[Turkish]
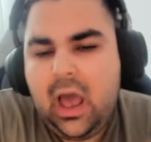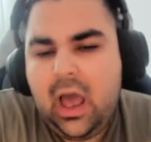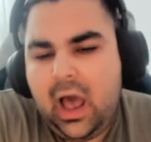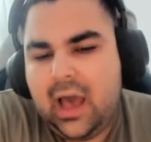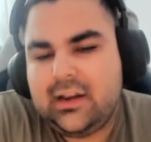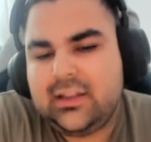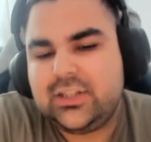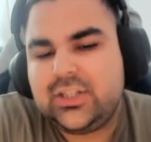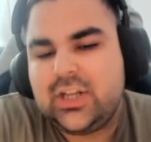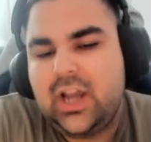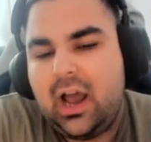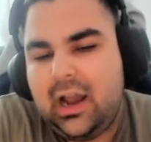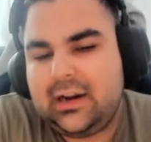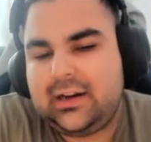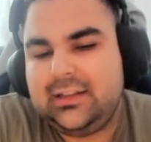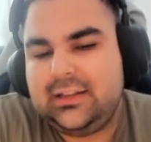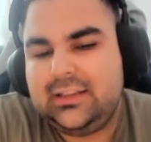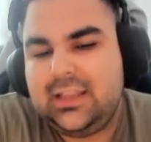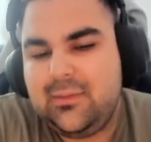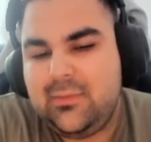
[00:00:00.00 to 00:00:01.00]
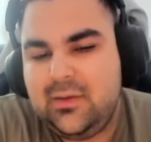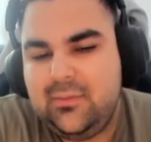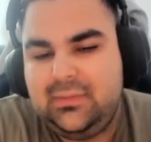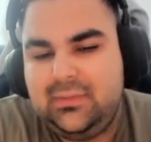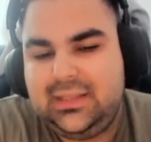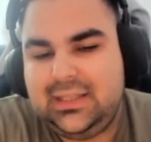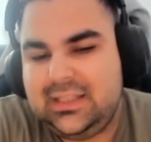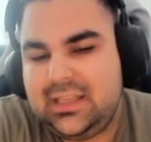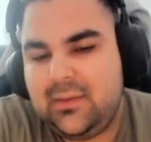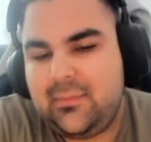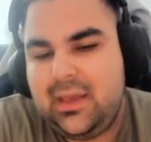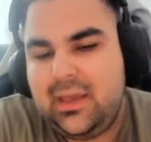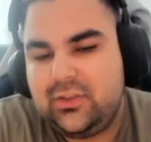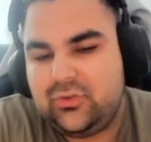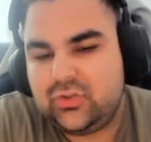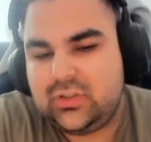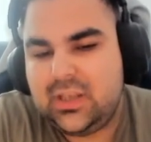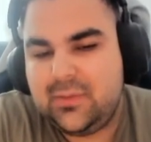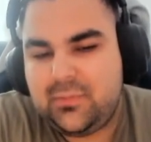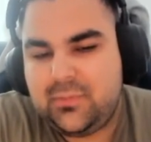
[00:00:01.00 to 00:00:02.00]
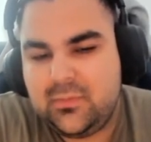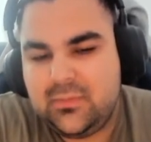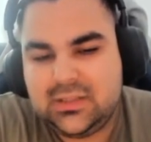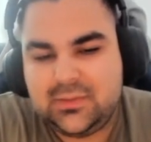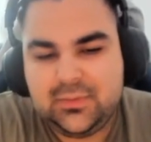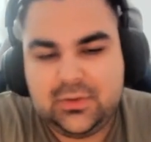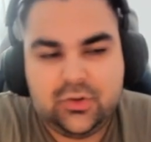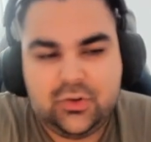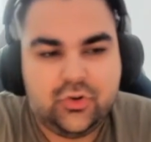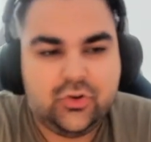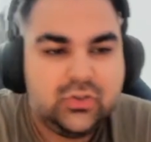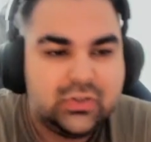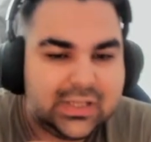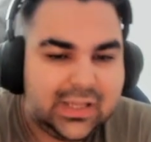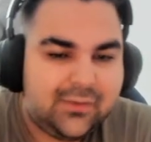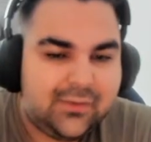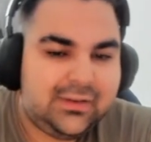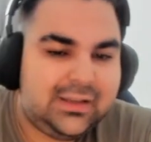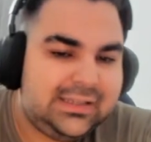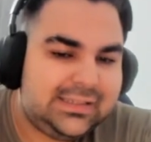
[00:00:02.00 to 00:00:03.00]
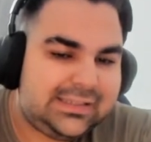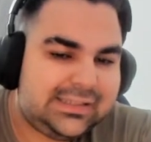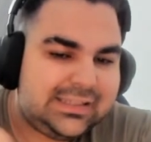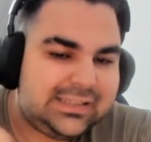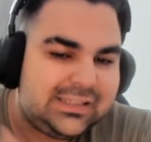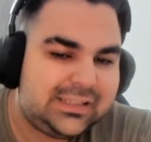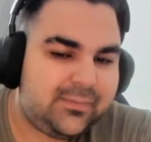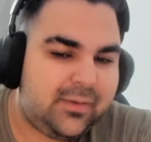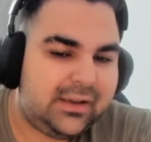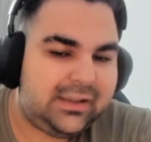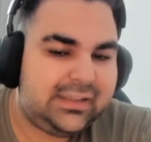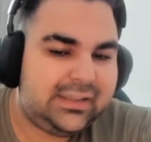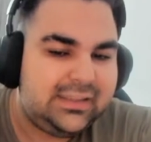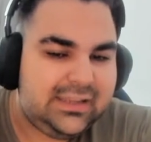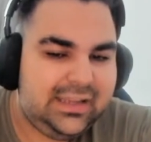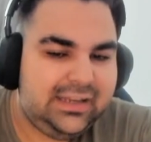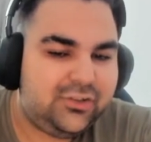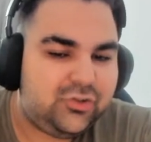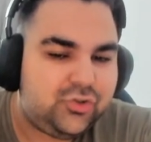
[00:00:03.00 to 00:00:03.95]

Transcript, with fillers: Ayrıca hakkını yemeyeyim TDA mevzusu hepimiz biliyoruz. Sevgili Skins Monkey'nin ilk